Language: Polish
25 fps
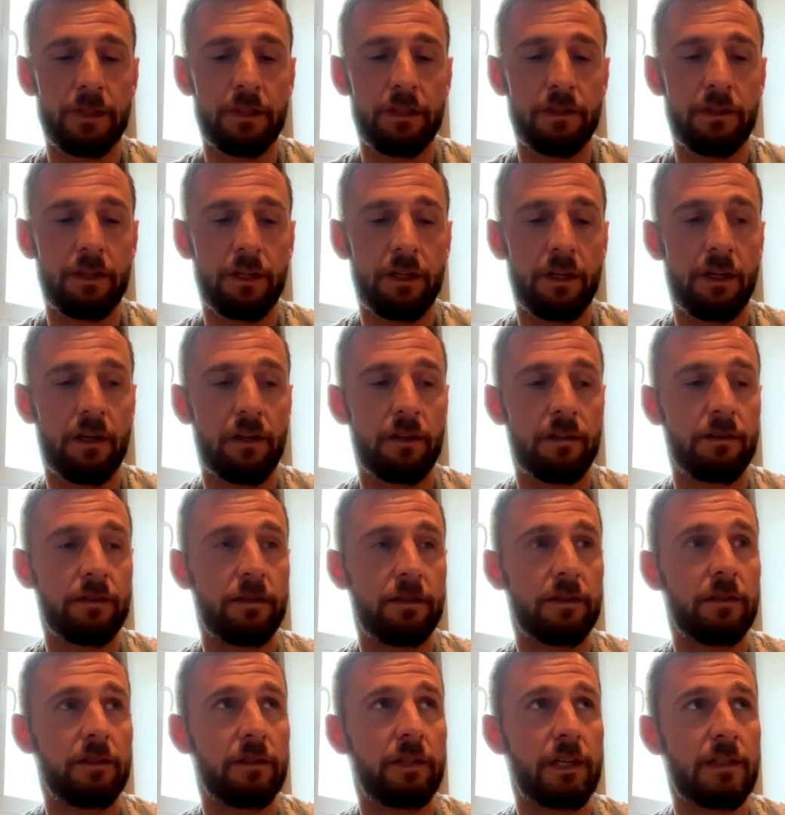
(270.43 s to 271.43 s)
ta,
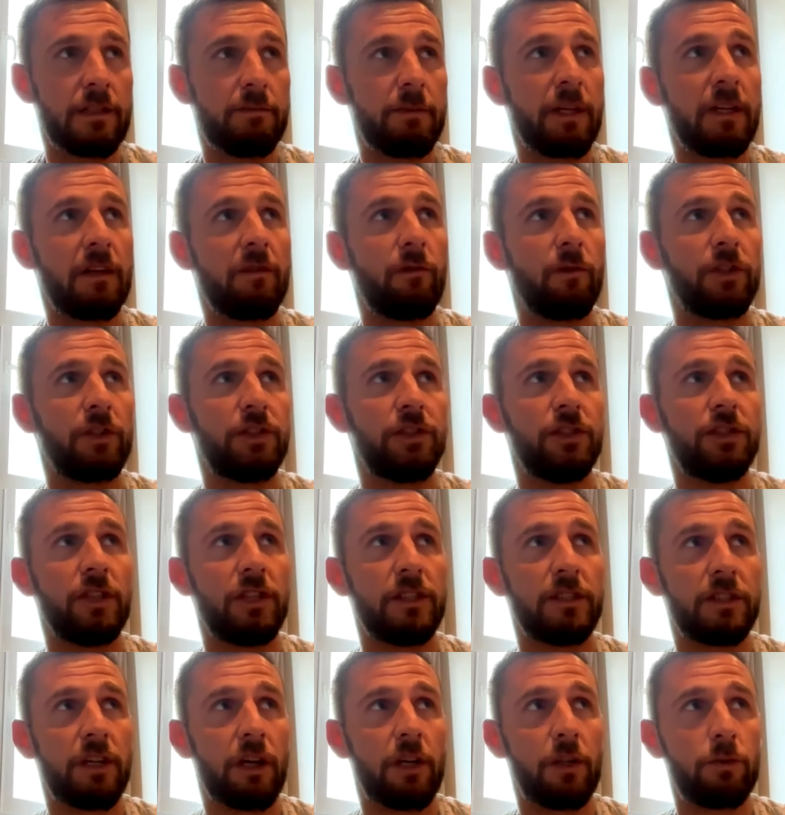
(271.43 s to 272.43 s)
ta zmiana
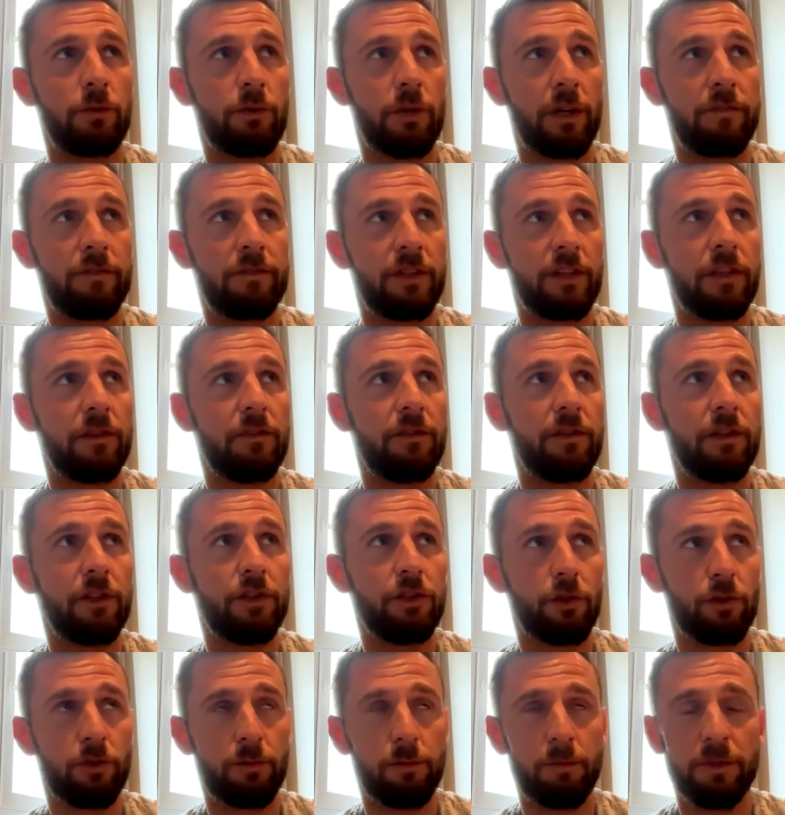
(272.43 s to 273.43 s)
właścicielska, która w tej chwili
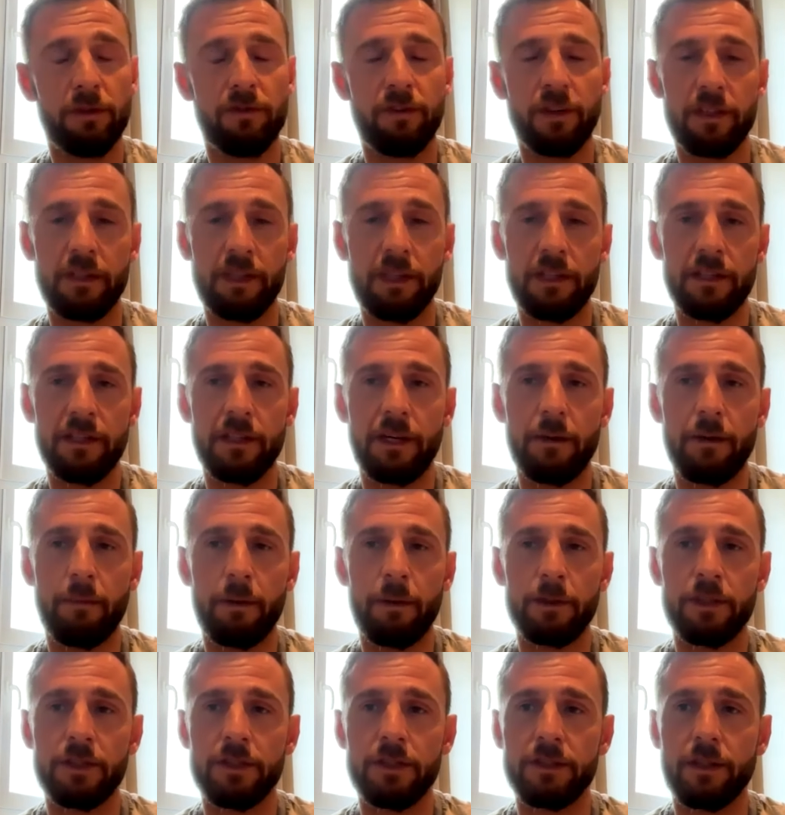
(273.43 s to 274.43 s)
się odbywa, na dniach ma
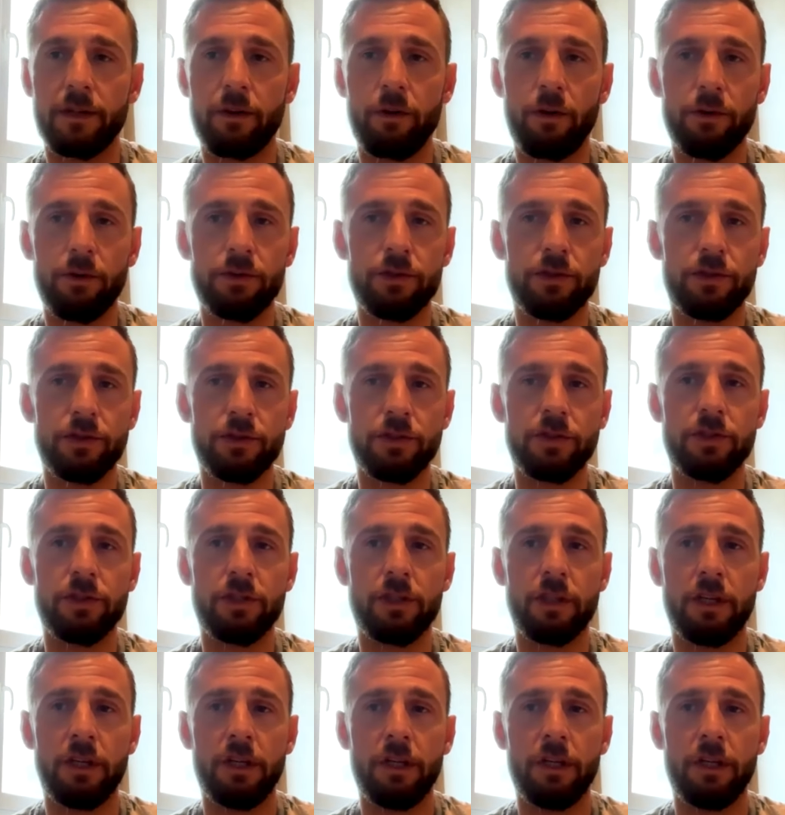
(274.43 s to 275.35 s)
się zakończyć,